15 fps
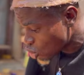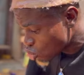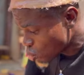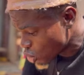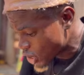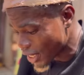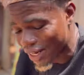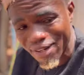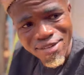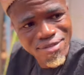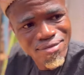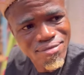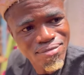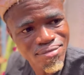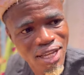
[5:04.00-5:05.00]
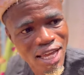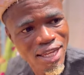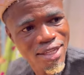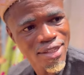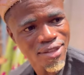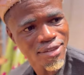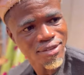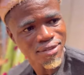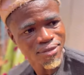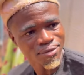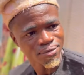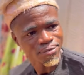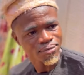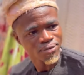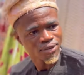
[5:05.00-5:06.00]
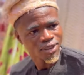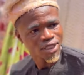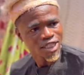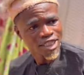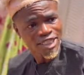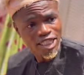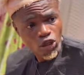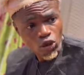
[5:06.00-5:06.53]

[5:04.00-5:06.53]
tu me sers. Hein? Si c'est